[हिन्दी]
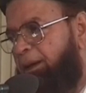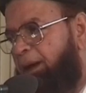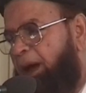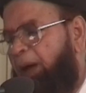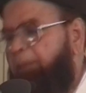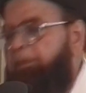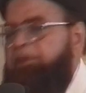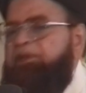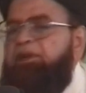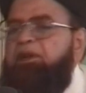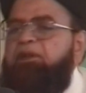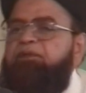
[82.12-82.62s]

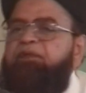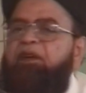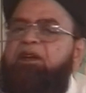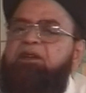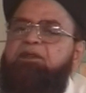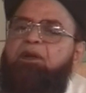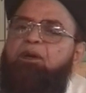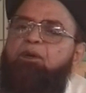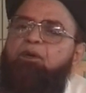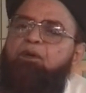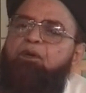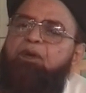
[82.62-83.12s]
अब सर फर्ज
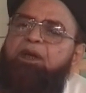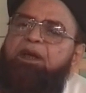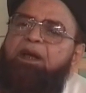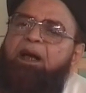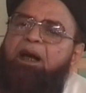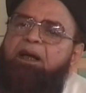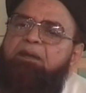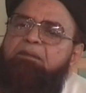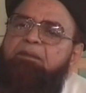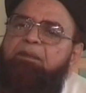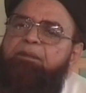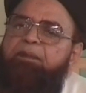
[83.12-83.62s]
कर लो एक
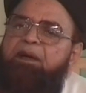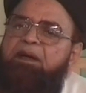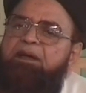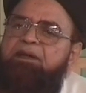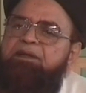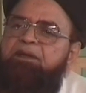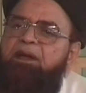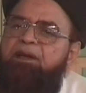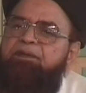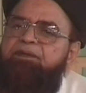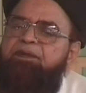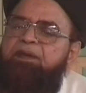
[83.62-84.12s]
आदमी
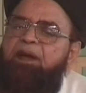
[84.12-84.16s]
पाकिस्तान